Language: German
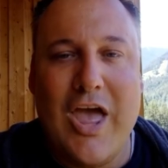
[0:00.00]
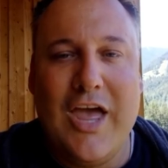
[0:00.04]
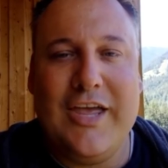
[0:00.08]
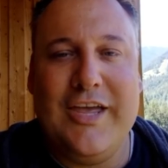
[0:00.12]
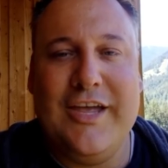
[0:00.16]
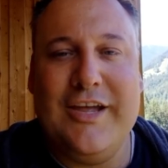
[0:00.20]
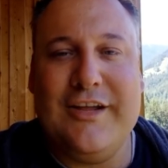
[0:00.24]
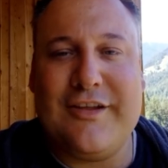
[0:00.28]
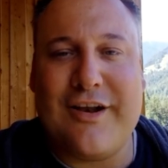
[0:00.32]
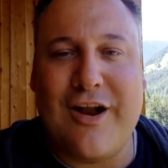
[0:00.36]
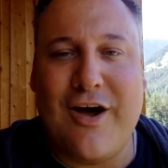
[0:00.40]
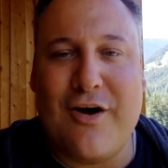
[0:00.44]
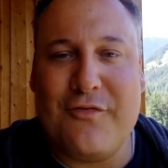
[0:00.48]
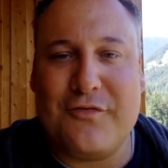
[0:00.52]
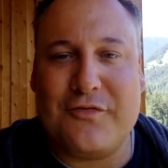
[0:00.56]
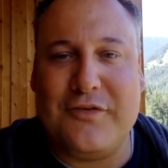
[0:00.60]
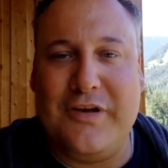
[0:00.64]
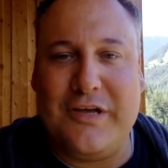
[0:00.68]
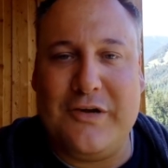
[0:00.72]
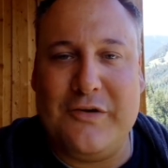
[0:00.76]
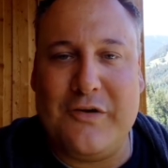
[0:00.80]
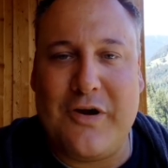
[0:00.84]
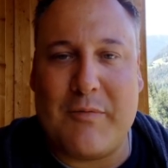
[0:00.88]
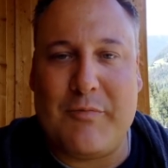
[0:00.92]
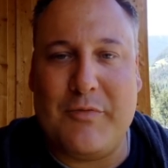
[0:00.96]
Hier
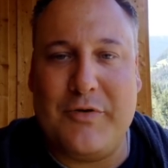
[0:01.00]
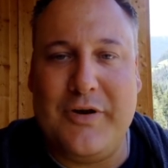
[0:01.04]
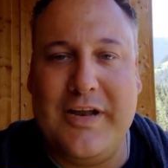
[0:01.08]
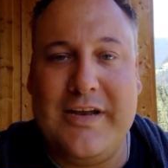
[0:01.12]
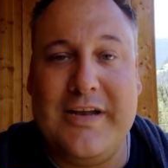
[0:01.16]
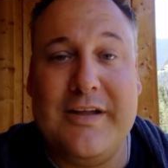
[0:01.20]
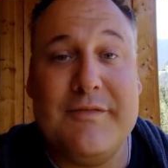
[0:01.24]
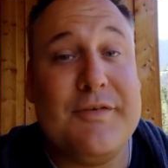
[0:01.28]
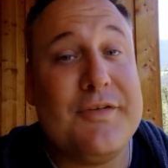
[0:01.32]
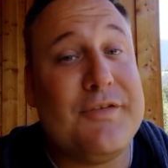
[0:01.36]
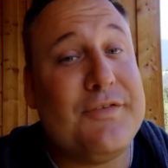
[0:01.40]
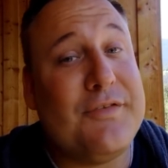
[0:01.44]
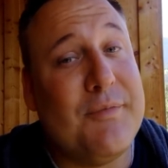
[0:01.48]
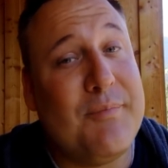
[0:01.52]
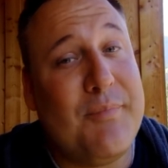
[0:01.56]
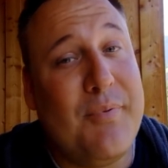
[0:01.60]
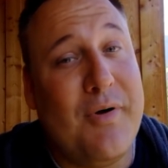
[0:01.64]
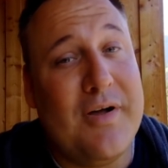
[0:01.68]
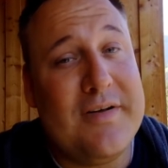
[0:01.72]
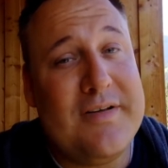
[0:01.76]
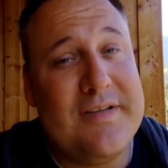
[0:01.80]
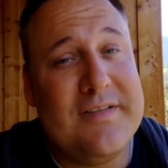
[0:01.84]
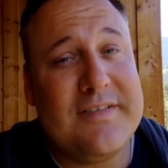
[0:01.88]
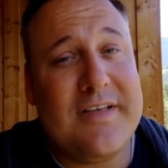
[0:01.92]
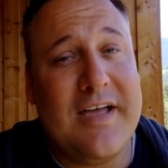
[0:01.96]
draufklicken und abonnieren. Ihr wisst,
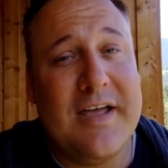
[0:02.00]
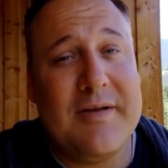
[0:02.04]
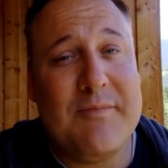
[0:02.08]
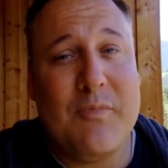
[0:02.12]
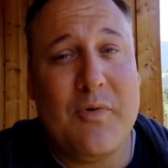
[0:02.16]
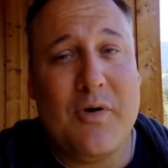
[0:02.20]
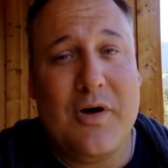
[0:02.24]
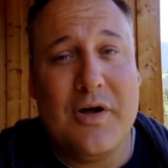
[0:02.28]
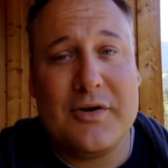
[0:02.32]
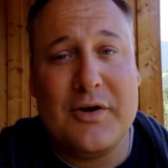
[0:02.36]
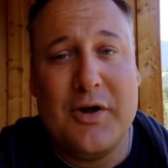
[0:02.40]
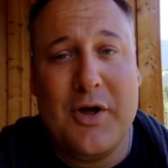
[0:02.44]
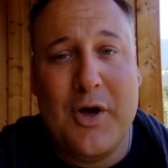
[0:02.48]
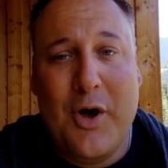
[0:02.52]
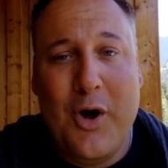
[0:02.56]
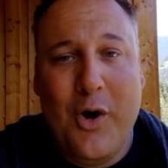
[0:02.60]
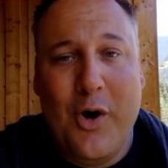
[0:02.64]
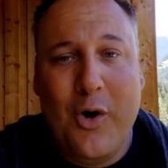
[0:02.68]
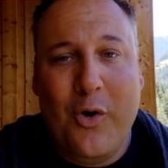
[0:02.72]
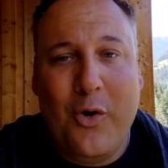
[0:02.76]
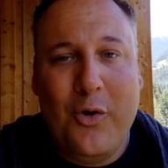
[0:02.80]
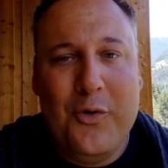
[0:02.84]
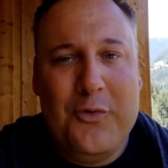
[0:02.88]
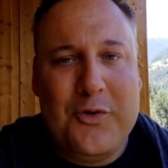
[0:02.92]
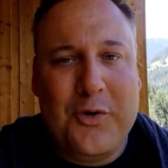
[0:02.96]
Support ist kein Mord.
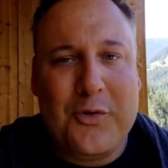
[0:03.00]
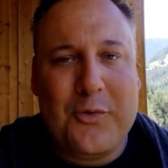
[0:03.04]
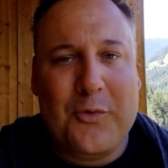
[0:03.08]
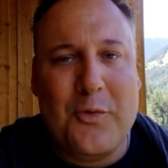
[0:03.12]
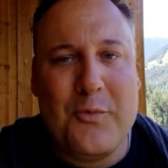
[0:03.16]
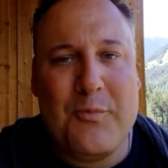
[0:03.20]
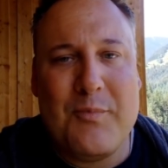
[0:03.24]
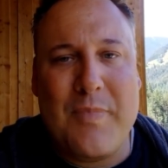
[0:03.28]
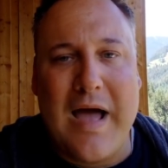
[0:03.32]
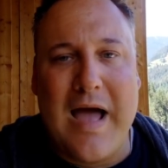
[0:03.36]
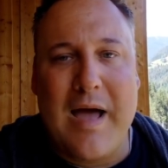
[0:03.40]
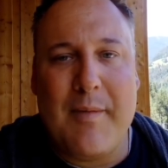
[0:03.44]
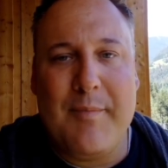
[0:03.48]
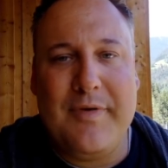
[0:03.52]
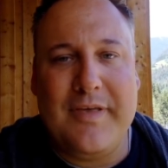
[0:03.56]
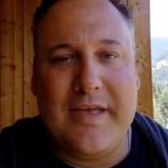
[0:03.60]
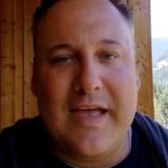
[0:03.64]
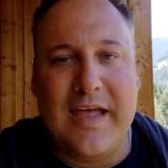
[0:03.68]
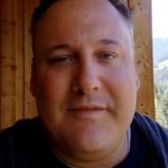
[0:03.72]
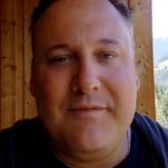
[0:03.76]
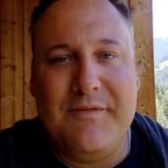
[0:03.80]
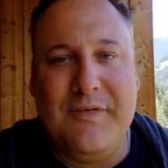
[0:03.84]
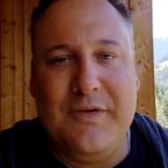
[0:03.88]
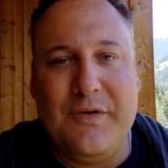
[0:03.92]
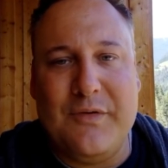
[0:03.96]
Und dort oben habe ich
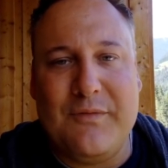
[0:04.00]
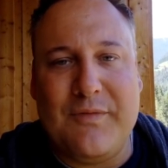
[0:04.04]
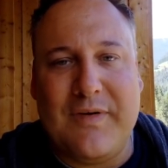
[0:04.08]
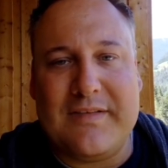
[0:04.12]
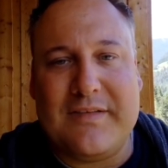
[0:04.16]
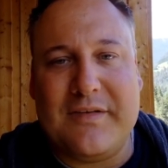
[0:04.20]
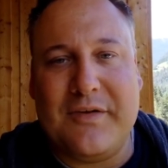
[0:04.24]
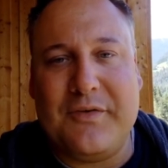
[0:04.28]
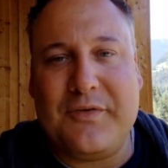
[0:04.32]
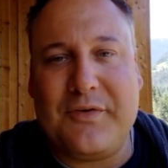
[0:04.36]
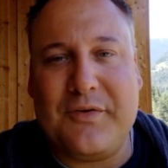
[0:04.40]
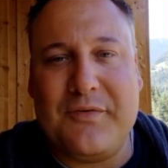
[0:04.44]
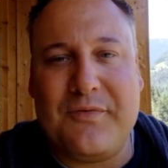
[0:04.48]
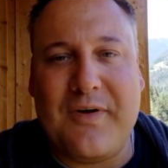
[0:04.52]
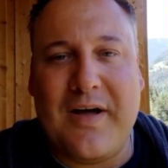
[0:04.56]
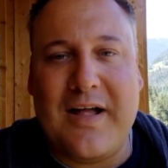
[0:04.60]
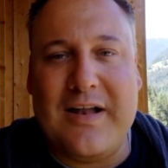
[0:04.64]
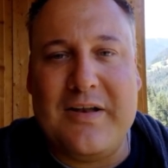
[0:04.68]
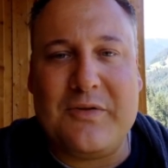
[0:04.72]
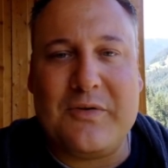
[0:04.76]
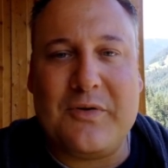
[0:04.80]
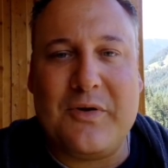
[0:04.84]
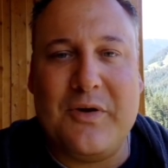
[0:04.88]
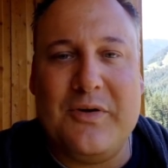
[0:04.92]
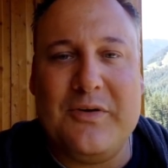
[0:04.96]
ein Video, was euch
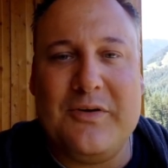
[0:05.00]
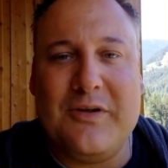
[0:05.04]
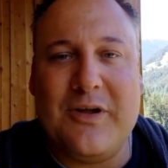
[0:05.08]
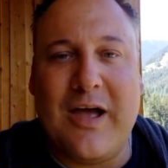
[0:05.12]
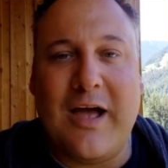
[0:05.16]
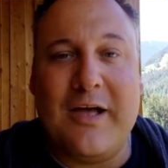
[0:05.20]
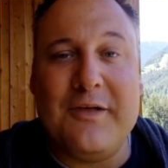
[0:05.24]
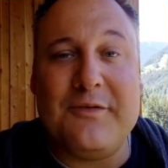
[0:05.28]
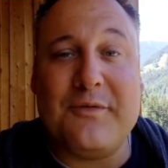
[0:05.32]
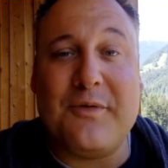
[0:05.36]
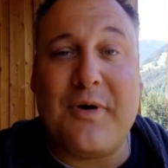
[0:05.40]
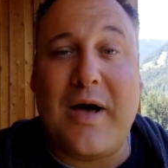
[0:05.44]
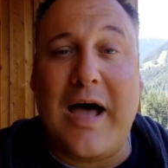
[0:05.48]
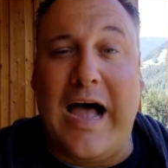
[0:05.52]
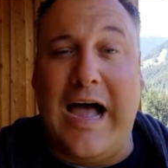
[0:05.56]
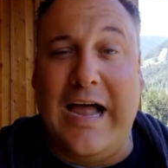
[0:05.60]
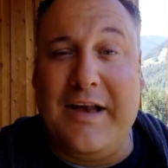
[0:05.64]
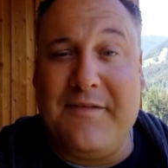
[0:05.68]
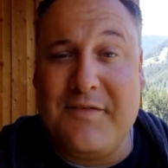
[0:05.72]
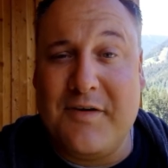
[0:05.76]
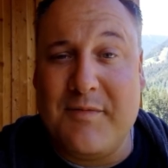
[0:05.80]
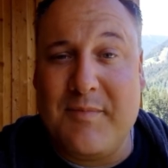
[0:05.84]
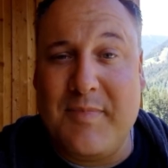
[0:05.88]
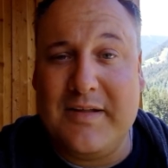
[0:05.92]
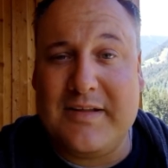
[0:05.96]
gefallen könnte. Also
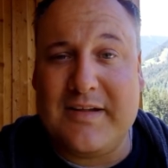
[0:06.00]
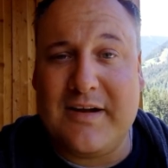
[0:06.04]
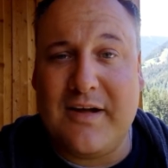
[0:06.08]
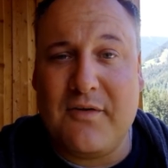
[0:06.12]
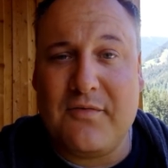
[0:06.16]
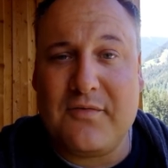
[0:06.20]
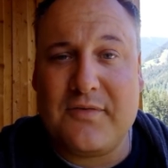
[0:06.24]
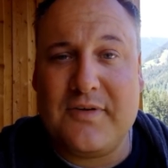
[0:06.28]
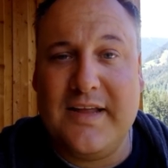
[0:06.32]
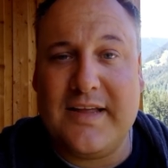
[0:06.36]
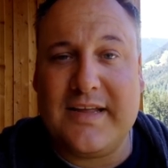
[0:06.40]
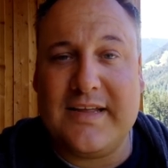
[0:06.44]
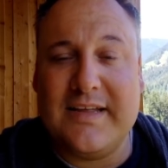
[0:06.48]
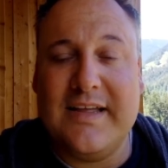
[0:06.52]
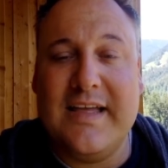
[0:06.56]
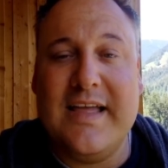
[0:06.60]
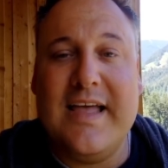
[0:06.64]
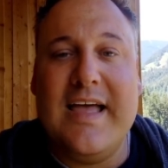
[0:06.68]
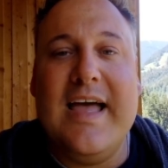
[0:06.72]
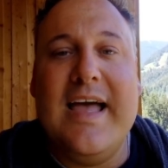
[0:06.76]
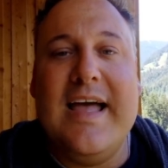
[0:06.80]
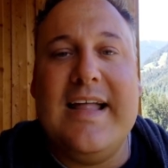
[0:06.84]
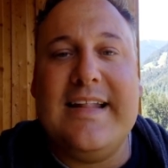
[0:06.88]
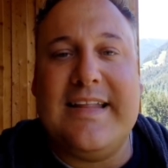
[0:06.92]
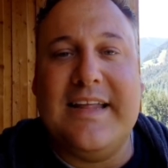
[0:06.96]
einfach mal draufklicken,
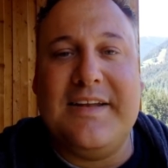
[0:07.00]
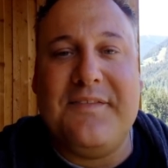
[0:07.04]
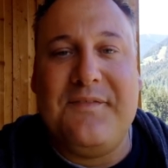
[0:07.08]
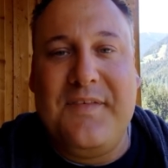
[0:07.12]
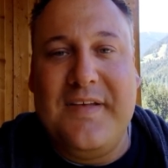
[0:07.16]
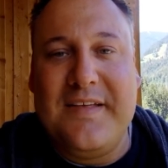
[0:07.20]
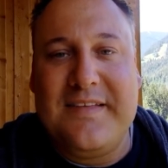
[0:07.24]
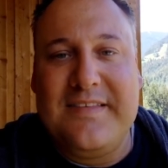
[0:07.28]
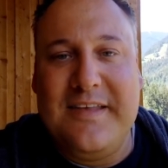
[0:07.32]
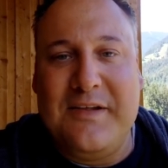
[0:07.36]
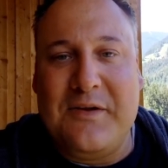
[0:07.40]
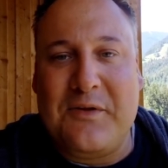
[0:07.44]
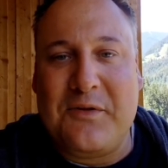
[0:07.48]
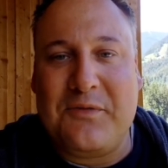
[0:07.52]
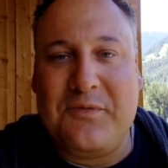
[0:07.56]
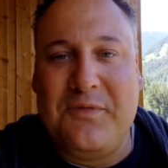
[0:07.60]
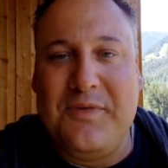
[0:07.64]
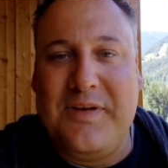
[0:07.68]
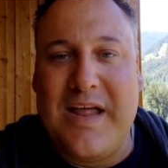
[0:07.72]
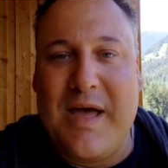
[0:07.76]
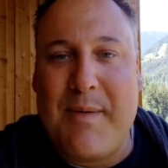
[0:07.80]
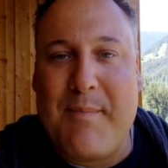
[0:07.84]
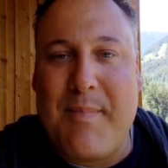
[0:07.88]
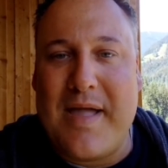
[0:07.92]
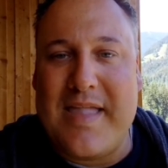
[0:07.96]
denn wir sehen uns
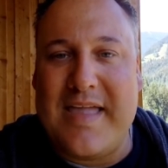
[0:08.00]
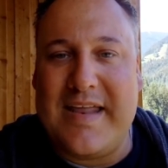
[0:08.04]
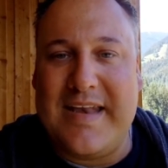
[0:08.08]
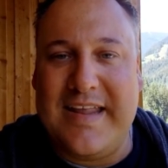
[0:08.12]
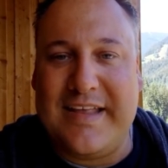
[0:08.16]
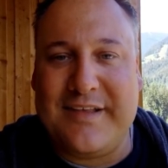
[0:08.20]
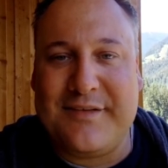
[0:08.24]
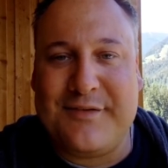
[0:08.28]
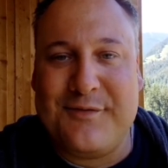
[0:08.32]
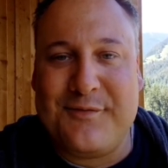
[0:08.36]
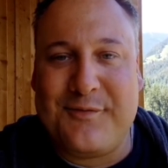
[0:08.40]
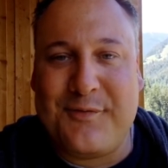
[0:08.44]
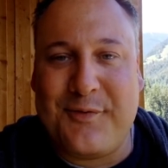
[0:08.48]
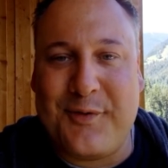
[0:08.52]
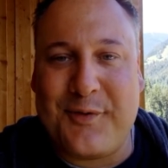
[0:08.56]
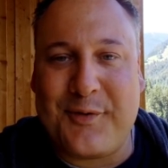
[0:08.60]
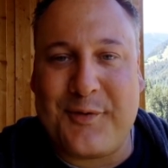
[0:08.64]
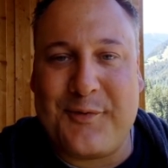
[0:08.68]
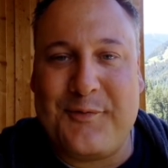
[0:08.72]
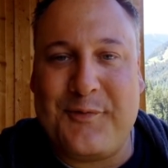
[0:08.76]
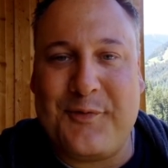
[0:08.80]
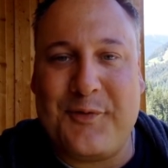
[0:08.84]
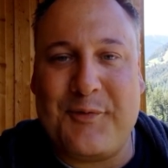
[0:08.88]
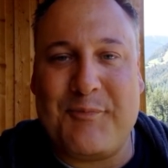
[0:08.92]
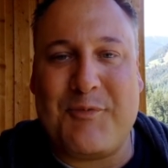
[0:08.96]
wieder bei der nächsten
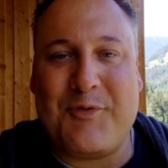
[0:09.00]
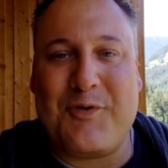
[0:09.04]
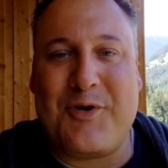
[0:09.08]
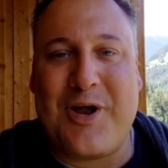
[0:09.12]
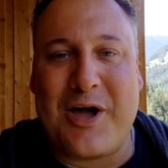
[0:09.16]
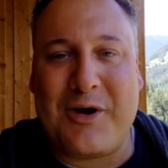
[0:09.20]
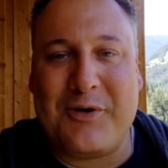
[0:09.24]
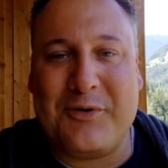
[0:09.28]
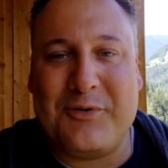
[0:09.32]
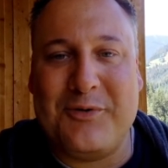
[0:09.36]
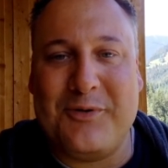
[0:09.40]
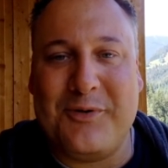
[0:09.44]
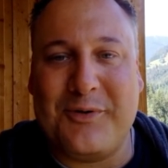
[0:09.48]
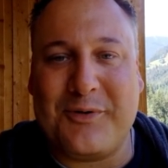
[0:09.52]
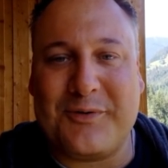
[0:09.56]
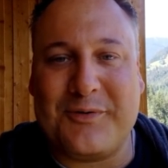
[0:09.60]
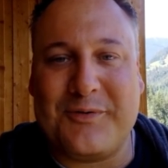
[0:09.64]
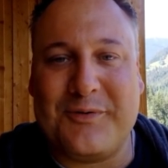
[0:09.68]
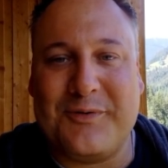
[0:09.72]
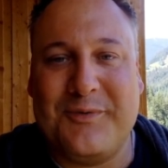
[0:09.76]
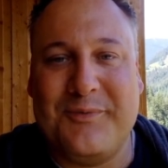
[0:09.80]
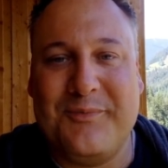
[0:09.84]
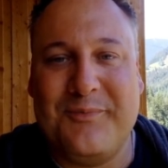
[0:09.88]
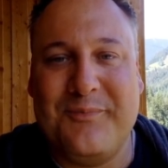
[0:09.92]
Folge von Monaco Deluxe.